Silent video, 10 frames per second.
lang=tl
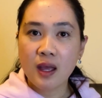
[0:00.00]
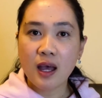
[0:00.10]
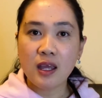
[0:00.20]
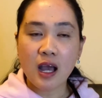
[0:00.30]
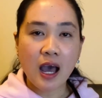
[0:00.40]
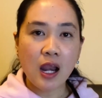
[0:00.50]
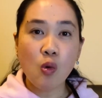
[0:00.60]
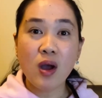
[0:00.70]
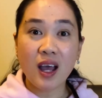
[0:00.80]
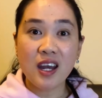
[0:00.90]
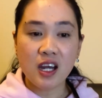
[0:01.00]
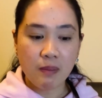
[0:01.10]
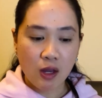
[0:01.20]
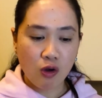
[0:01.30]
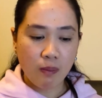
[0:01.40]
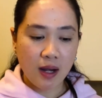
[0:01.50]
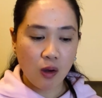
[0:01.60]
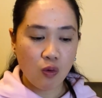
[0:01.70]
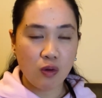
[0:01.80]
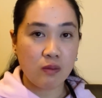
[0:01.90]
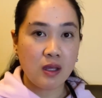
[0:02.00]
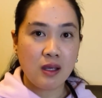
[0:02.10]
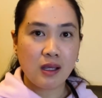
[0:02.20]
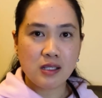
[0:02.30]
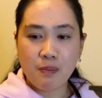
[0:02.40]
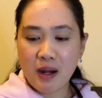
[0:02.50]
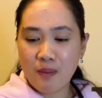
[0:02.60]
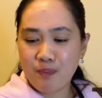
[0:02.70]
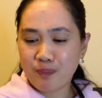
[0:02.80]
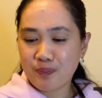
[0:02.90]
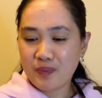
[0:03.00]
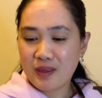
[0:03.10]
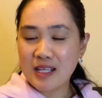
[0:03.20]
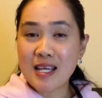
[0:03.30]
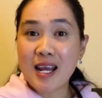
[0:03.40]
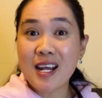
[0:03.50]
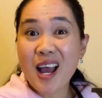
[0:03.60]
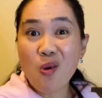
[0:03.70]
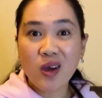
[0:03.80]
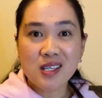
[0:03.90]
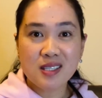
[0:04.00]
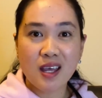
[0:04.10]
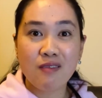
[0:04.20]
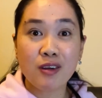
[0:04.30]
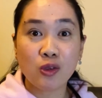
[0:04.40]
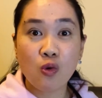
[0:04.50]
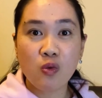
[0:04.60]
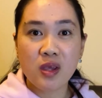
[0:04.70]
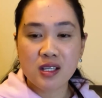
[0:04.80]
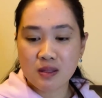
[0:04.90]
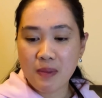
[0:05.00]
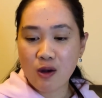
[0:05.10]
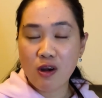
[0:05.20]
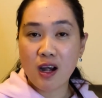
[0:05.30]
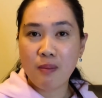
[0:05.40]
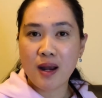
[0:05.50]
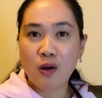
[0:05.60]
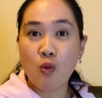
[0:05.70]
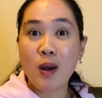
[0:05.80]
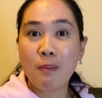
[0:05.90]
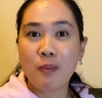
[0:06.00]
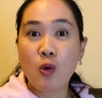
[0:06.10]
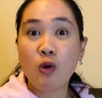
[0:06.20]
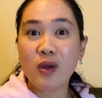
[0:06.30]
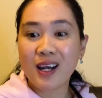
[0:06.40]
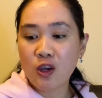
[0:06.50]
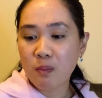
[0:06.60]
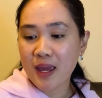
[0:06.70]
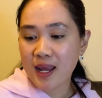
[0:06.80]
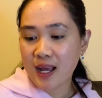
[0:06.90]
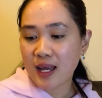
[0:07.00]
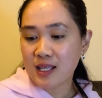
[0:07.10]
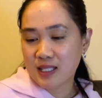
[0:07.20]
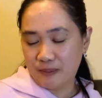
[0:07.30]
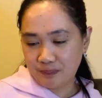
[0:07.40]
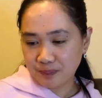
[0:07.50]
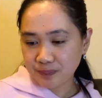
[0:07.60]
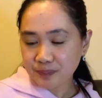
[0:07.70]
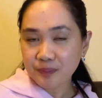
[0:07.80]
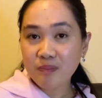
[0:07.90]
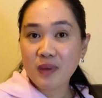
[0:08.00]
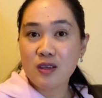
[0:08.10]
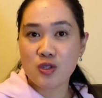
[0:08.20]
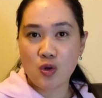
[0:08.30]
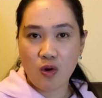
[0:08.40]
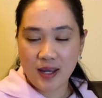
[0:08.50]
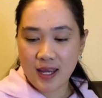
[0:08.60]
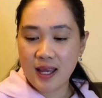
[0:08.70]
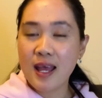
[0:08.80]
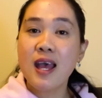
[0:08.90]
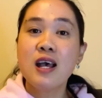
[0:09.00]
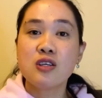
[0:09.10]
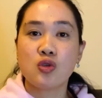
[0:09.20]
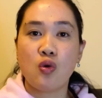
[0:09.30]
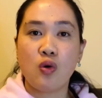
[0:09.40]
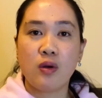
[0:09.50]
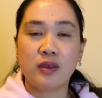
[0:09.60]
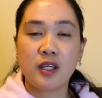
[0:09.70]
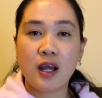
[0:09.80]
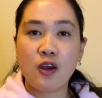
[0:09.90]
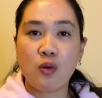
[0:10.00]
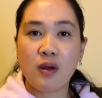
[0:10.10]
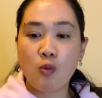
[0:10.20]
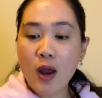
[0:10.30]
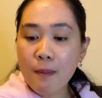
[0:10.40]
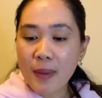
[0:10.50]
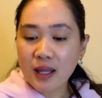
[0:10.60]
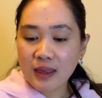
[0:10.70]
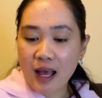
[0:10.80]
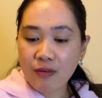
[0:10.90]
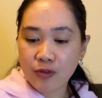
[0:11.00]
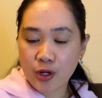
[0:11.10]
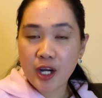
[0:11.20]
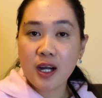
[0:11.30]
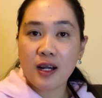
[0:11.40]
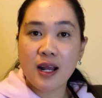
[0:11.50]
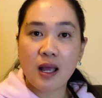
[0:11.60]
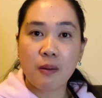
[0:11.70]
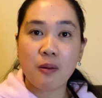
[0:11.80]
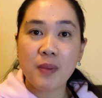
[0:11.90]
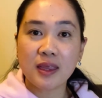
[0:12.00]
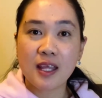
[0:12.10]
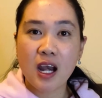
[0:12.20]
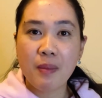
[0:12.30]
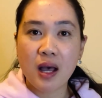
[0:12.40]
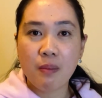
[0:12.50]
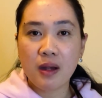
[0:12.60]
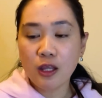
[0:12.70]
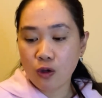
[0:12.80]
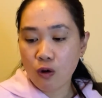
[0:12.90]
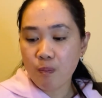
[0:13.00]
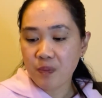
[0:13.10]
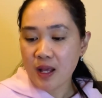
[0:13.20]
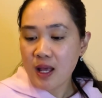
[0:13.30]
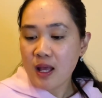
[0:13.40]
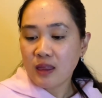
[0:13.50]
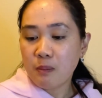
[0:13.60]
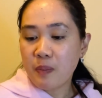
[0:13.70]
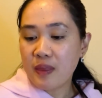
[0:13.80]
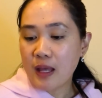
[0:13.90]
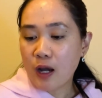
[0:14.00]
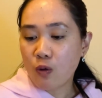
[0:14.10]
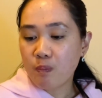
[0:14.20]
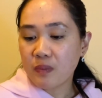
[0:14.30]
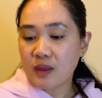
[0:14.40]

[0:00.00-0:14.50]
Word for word: ay akala ko nga kanina meron naman ako. Kasi parang nasanay na ako guys na every 2 weeks, meron na naman ako. One, one week lang yung pahinga guys. So okay. So ter, ano, one month after na meet na naman kami ni Doc, ano,